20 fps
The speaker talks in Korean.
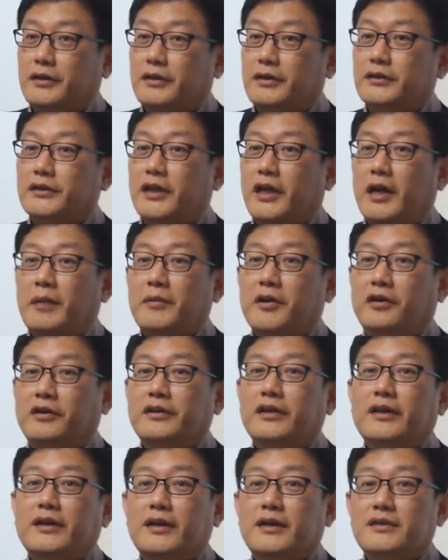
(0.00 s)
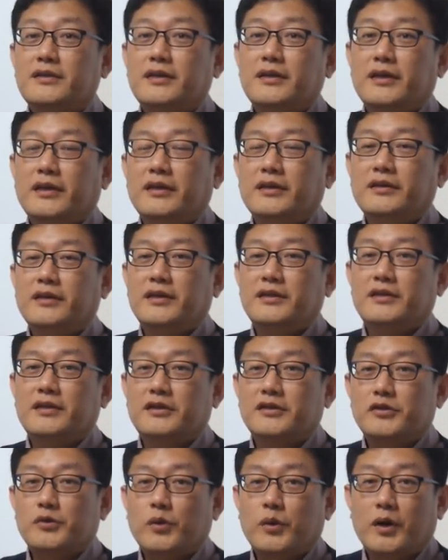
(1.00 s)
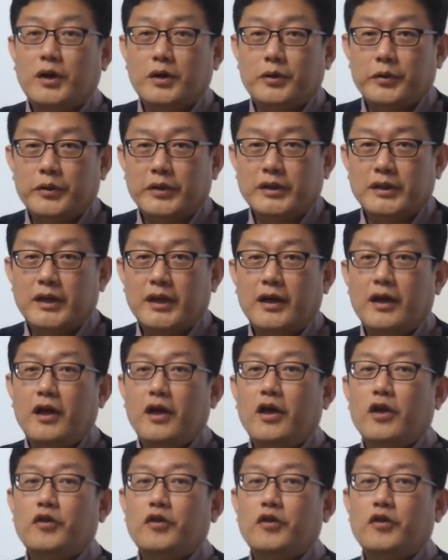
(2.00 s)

그 사람이 어디까지 이니지를 소화하고 있나?